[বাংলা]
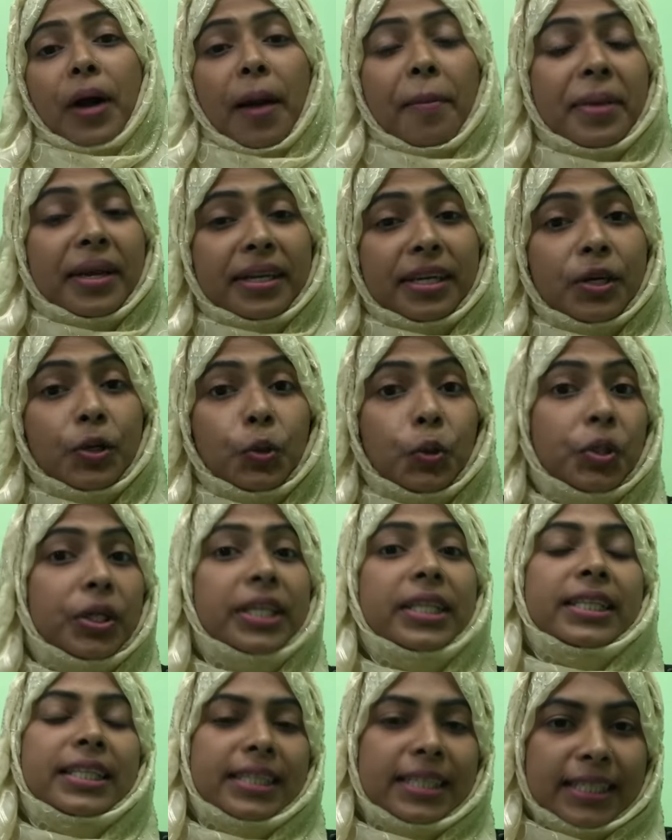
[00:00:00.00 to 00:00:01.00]
আমি একটি
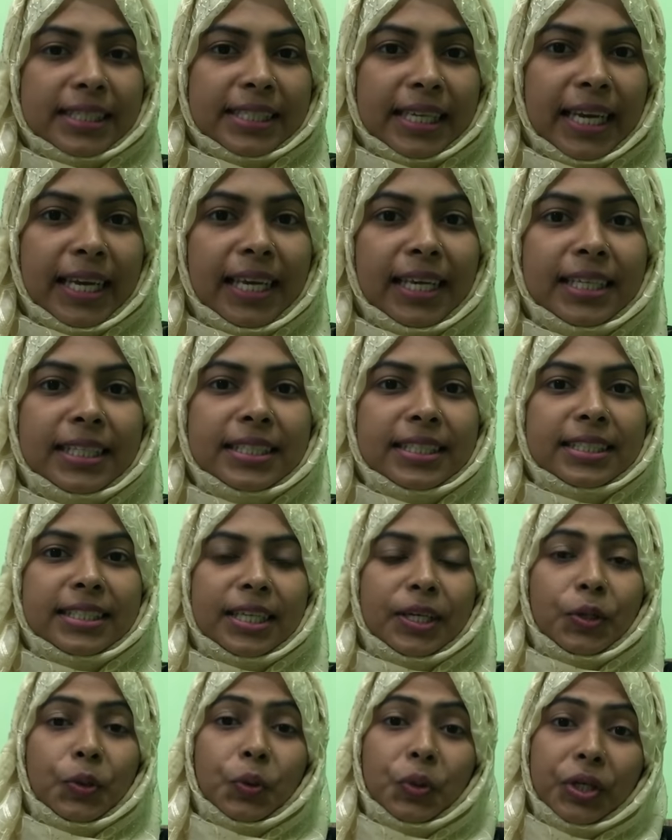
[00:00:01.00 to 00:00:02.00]
রুটিন দিতে চাই
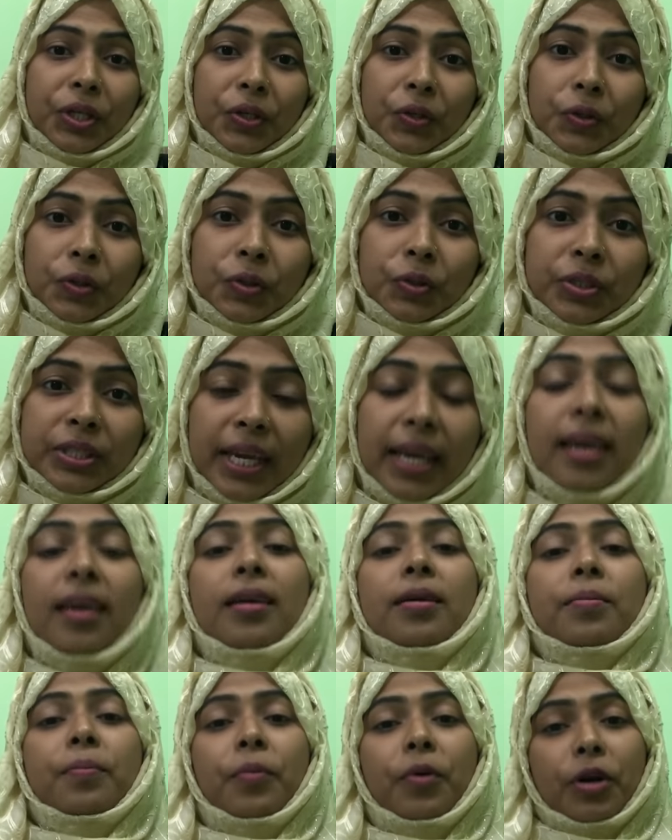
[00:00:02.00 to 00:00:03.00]
যে রুটিন অনুযায়ী
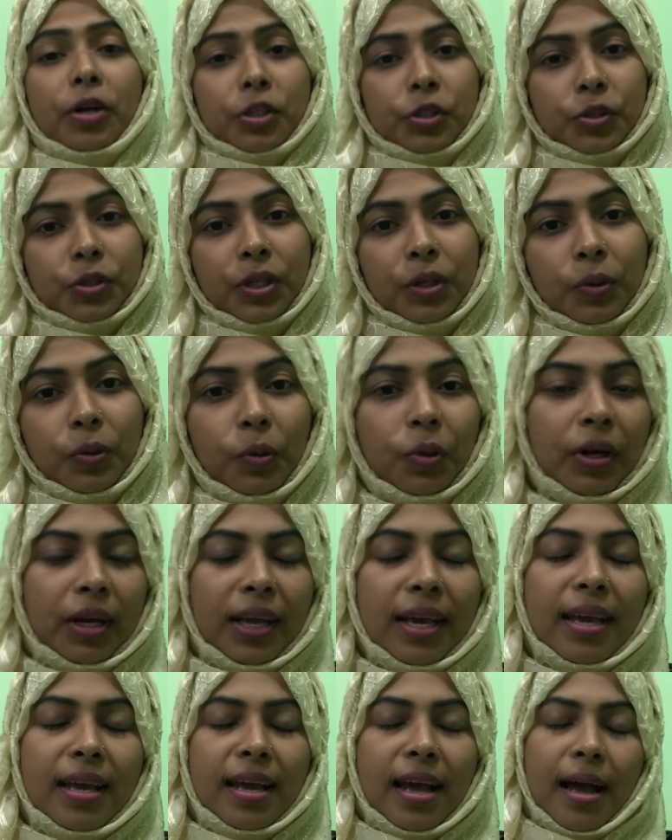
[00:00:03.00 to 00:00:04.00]
পড়াশুনো
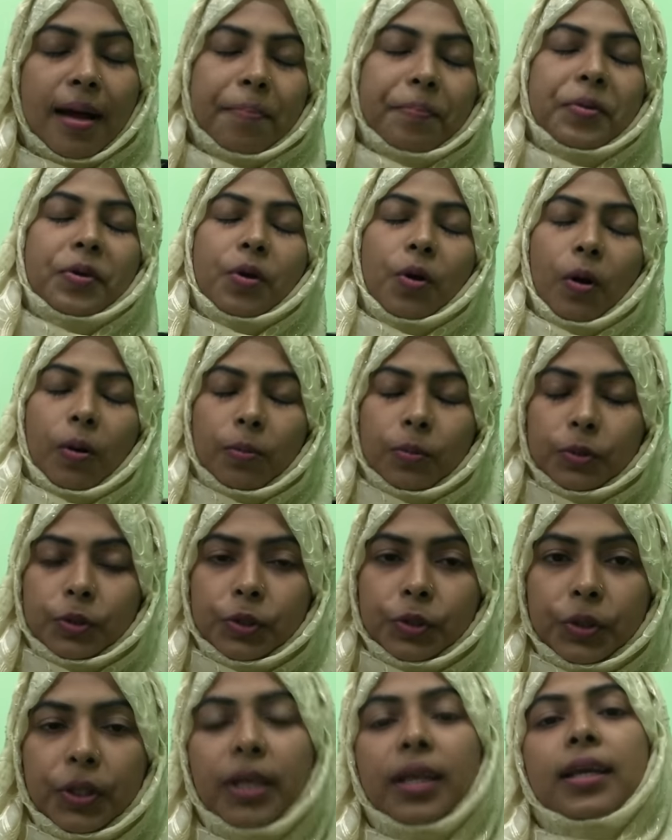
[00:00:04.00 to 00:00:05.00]
করলে আপনি
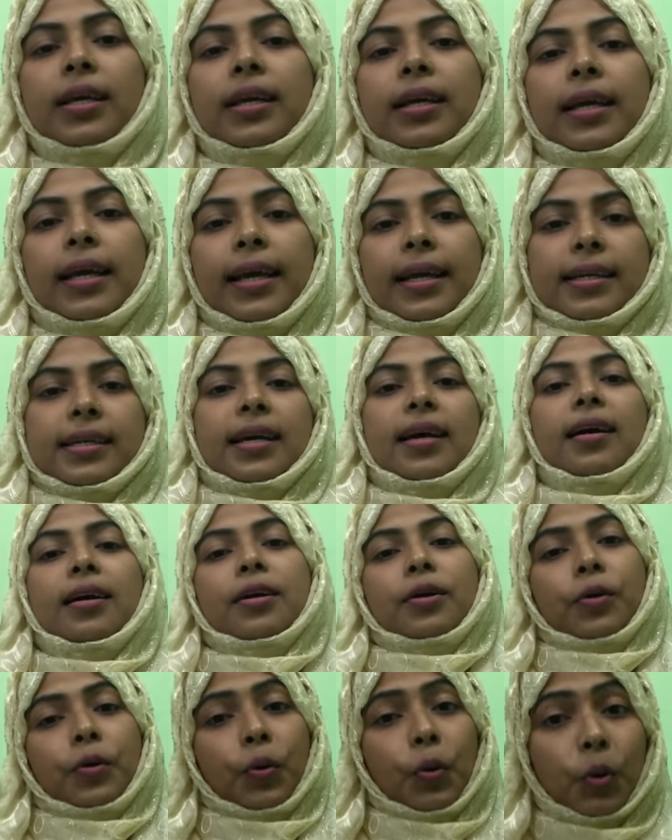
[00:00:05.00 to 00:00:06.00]
অবশ্যই এটা
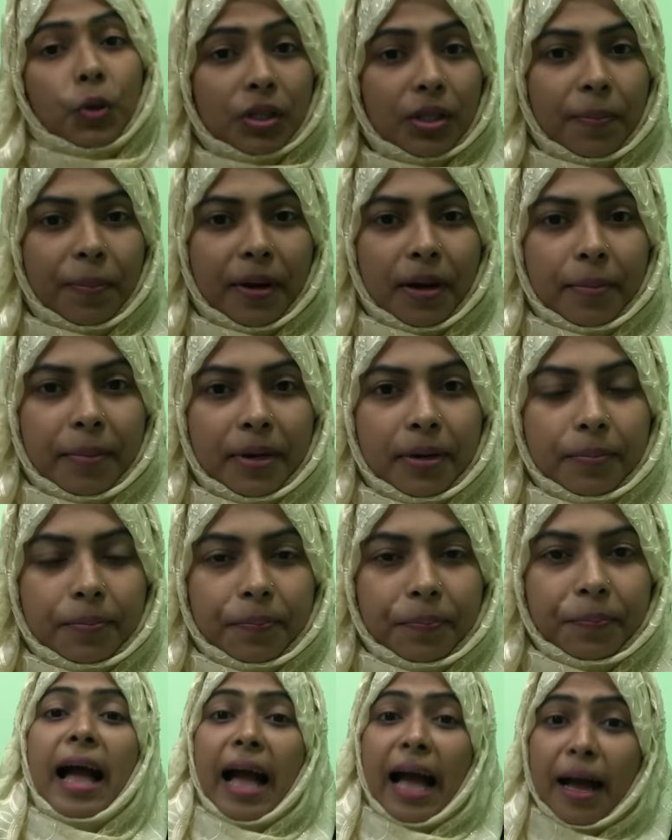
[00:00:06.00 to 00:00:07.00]
করতে পারবেন
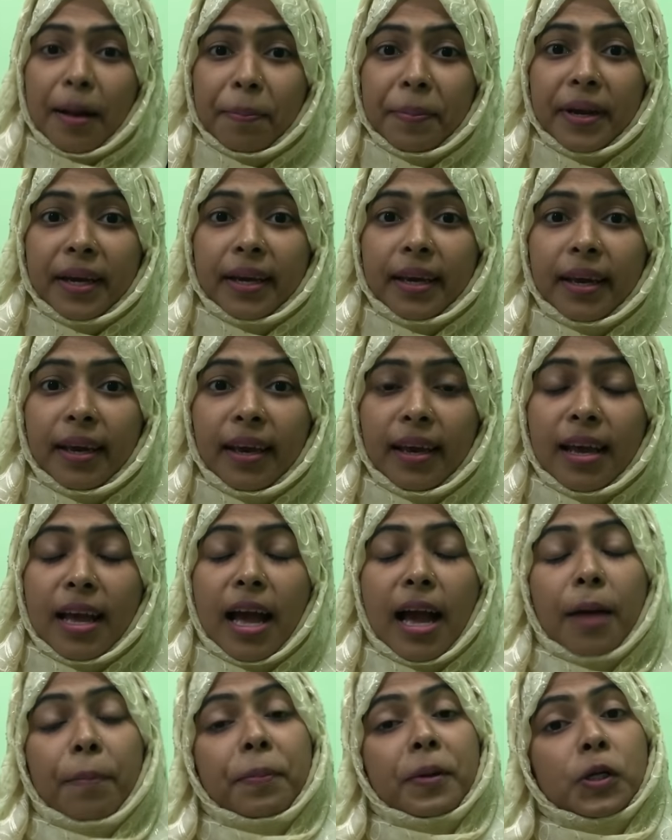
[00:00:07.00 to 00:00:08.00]
আপনাকে
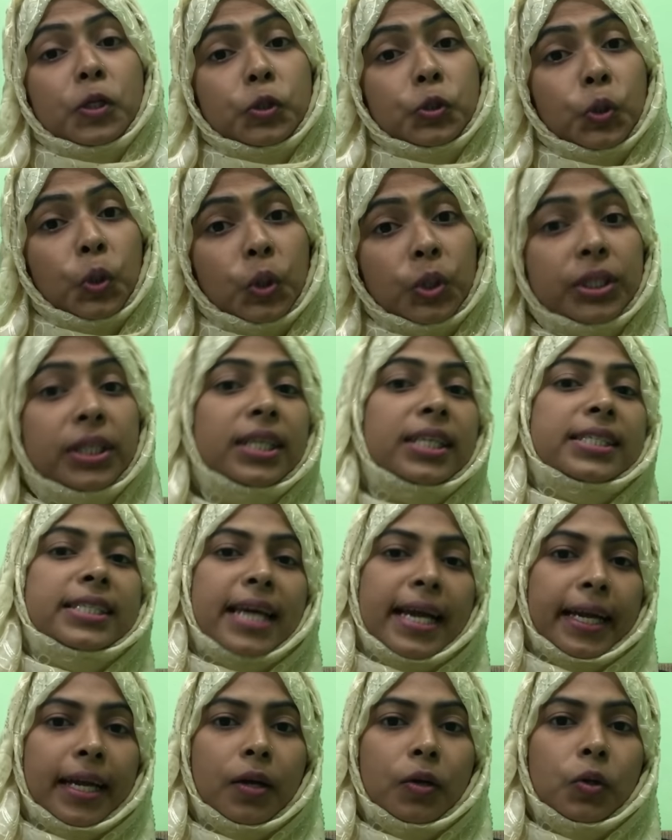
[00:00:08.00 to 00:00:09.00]
আপনার শক্তির
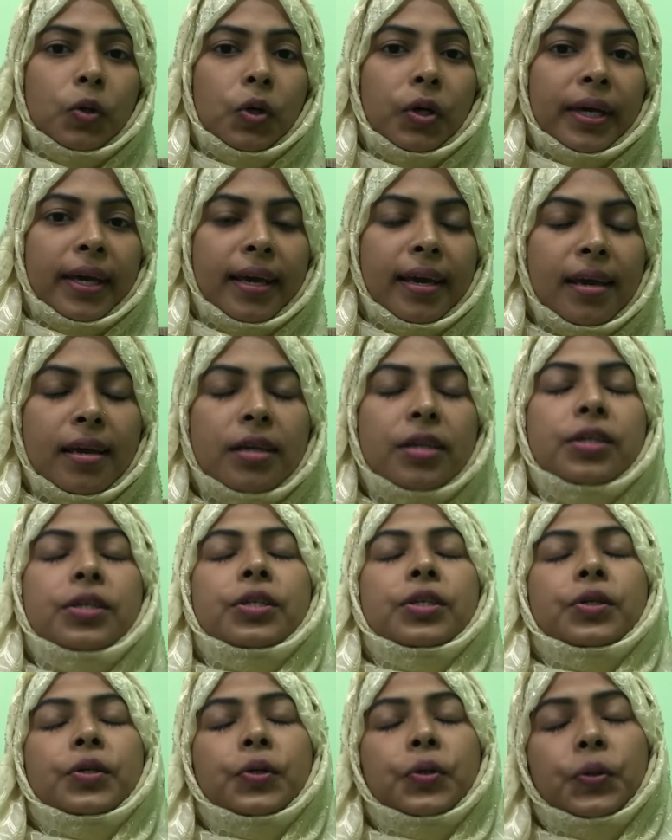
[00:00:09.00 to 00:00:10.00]
জায়গাগুলোকে
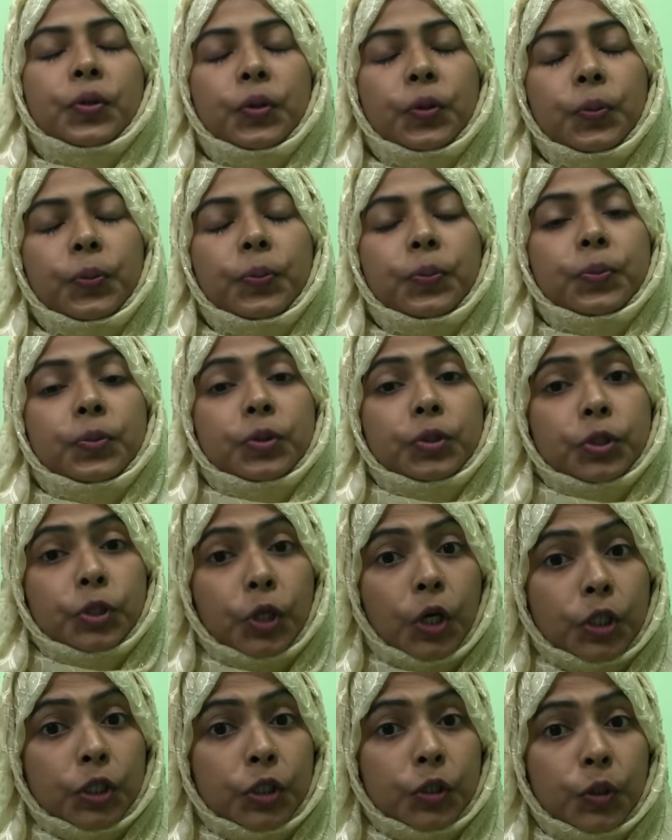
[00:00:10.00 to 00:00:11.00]
খুব
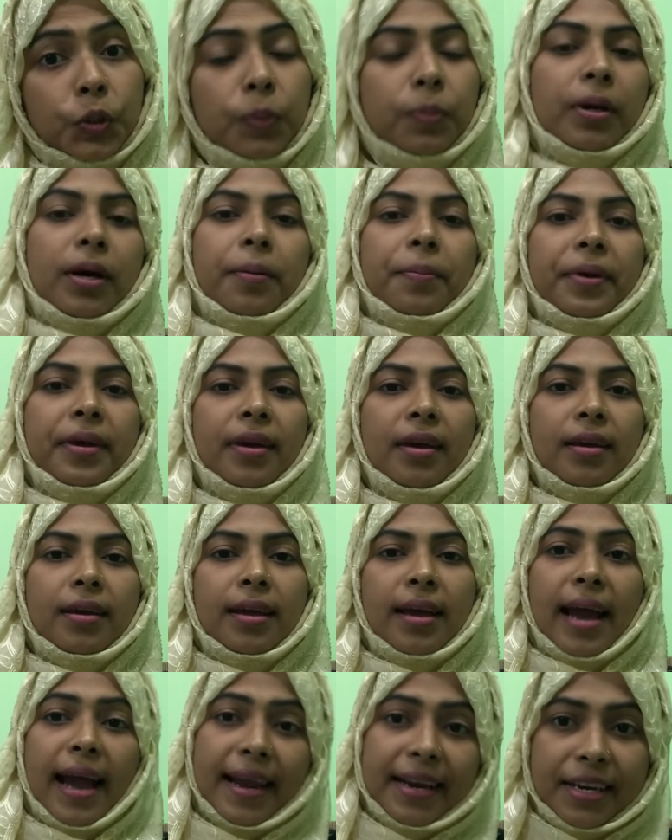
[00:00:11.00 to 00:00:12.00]
সচেতনভাবে
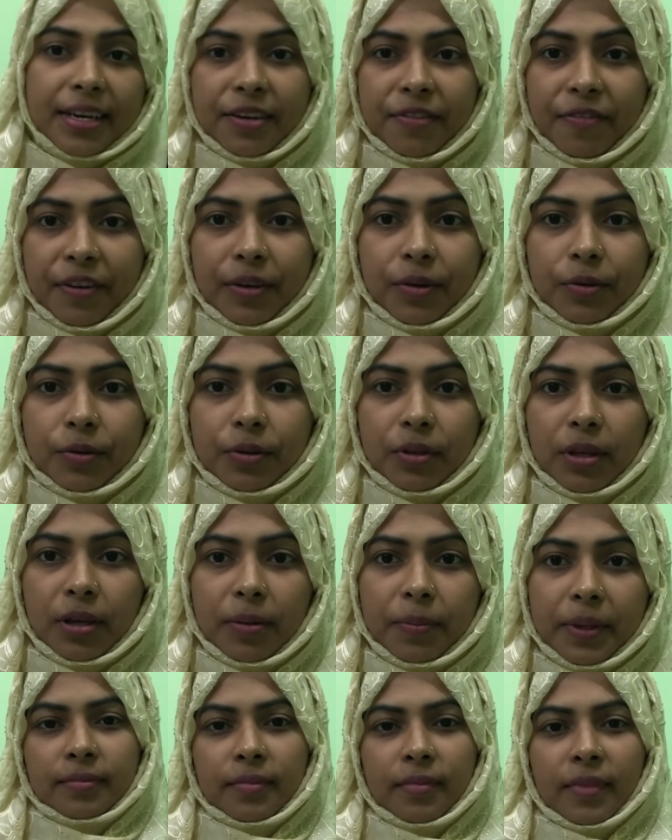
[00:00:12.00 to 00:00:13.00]
আইডেন্টিফাই করতে
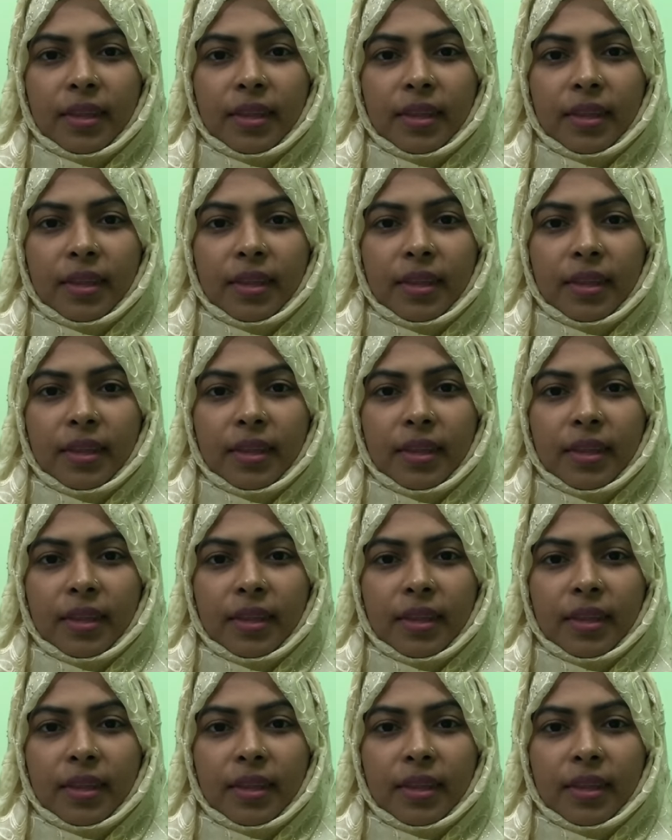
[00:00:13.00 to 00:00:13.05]
হবে